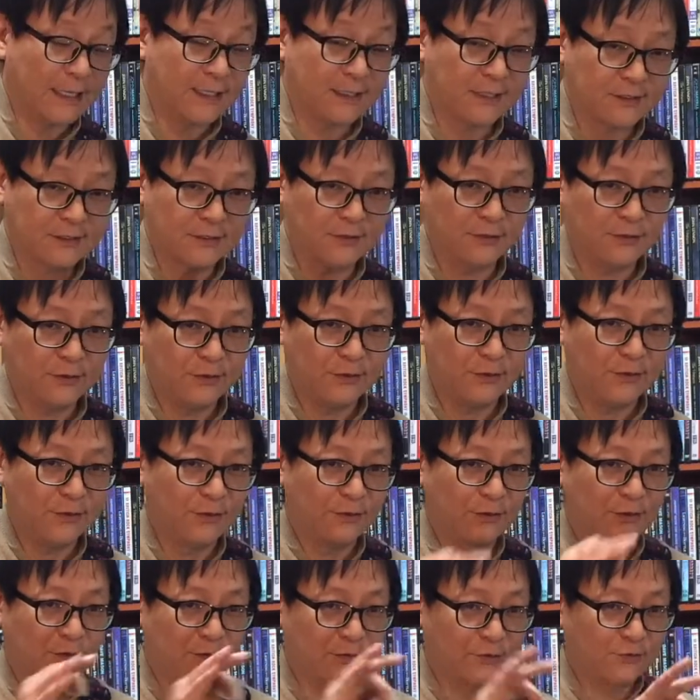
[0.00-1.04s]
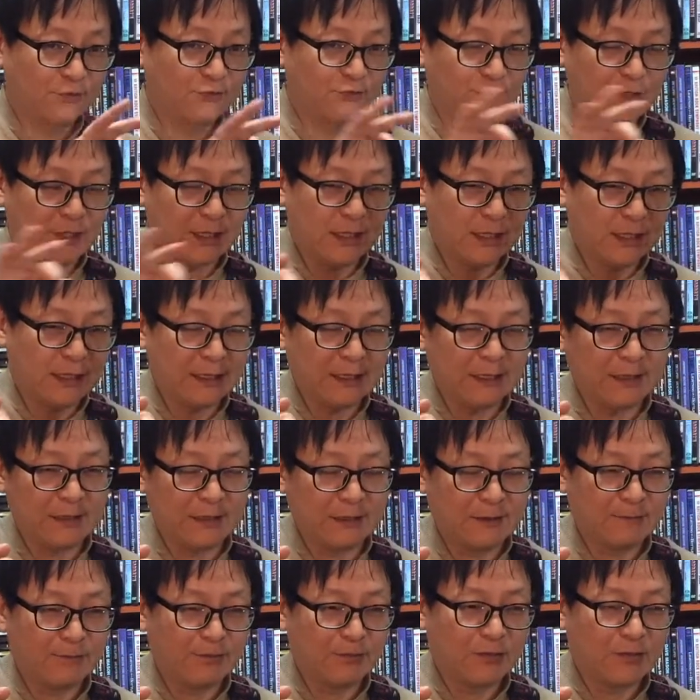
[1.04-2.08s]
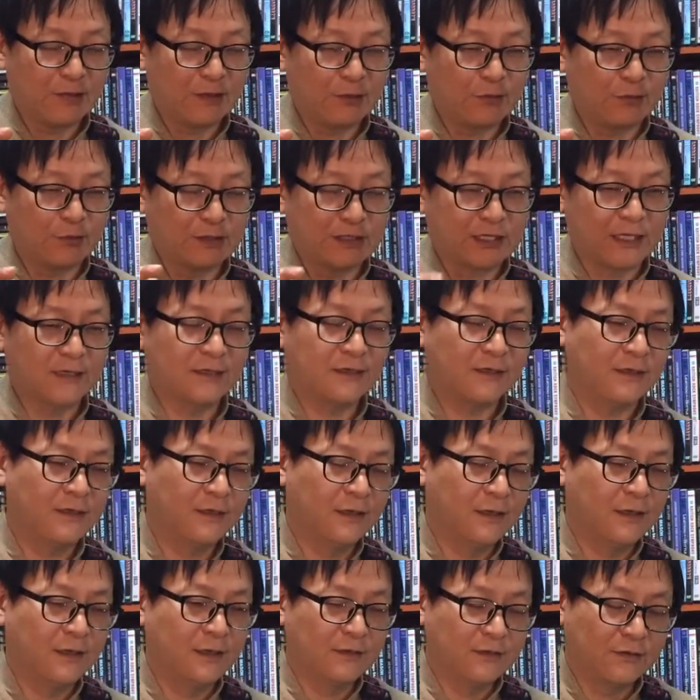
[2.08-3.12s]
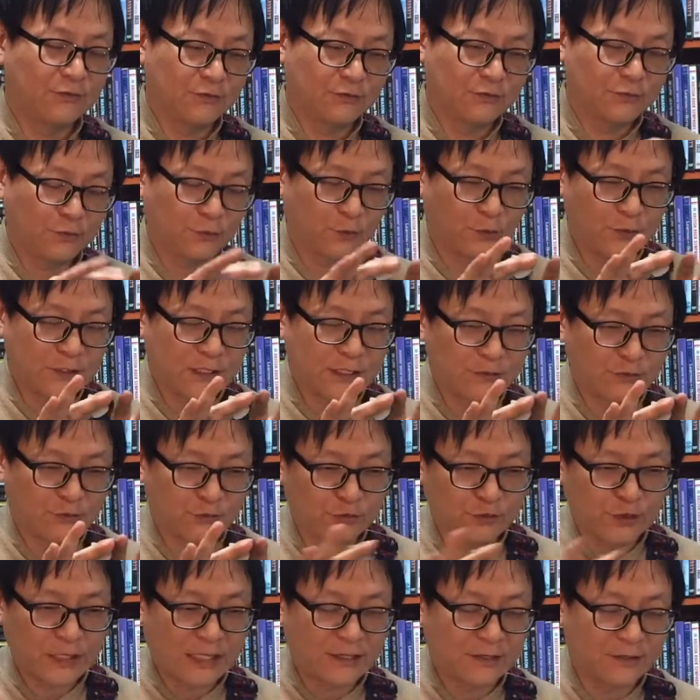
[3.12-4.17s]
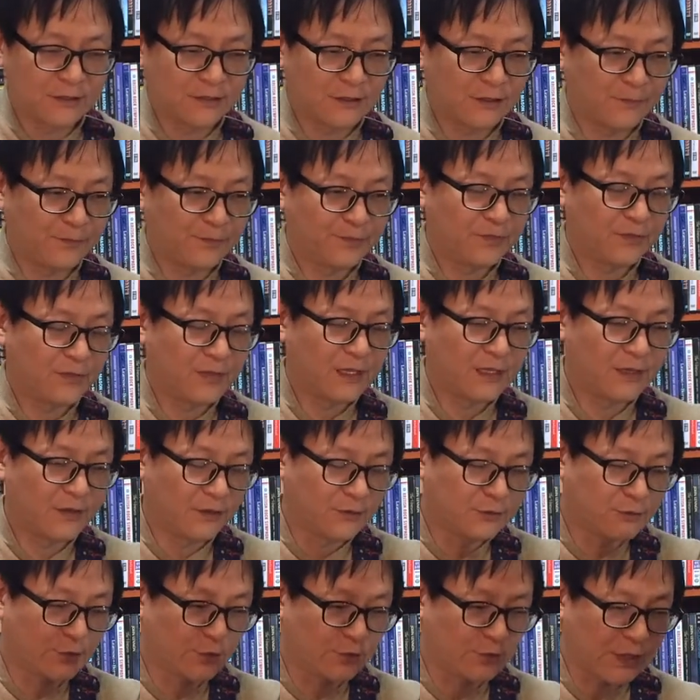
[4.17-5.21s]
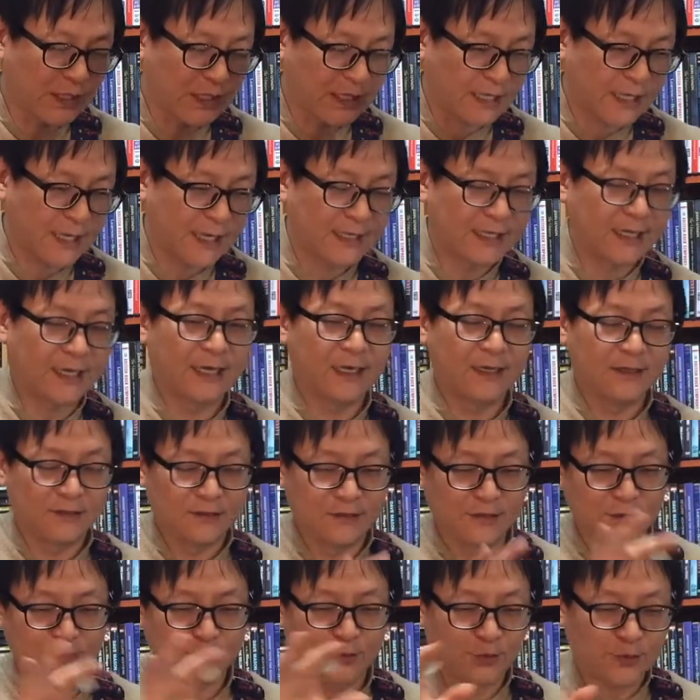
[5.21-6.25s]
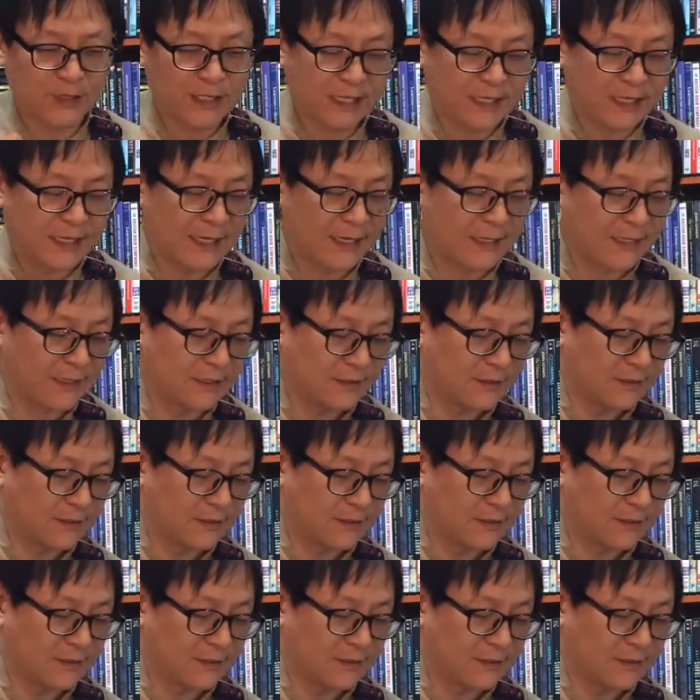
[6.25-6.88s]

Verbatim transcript: 되죠두개 동작, 동작을 둘로 나눠서 연속되게 하나, 연속되게 하나.